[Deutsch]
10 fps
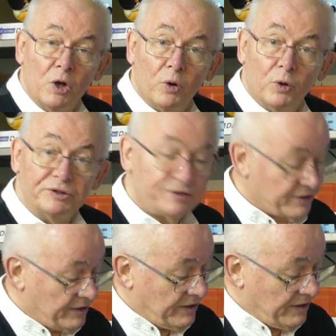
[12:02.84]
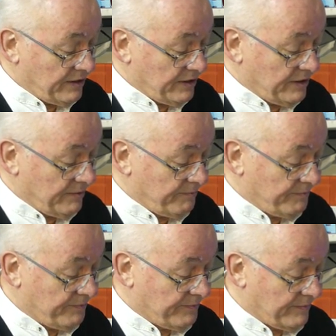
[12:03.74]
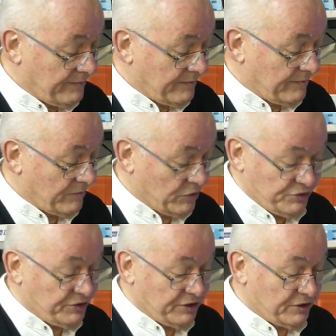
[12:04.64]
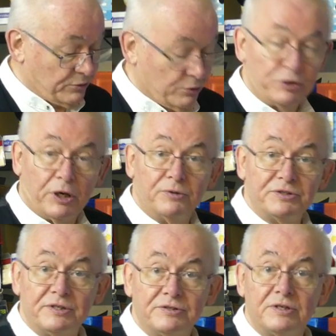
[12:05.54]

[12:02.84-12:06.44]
Und ähm, sieht rübig aus, ist,